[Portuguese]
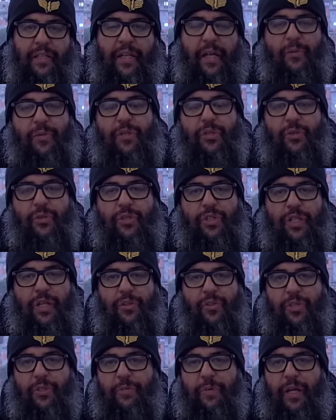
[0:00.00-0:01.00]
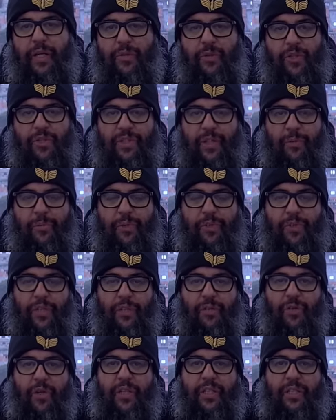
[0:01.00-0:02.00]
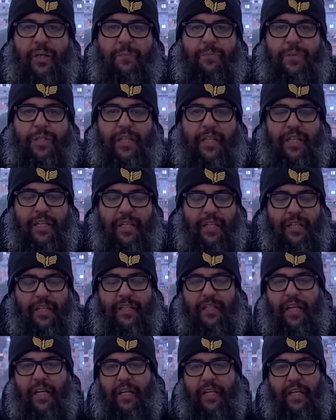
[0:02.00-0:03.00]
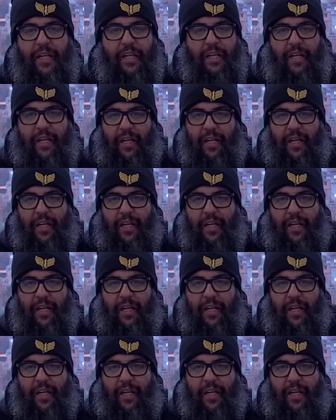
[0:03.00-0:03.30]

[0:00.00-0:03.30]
Tem o Indústria 262, que é meu escritório em Tapsirica, que tem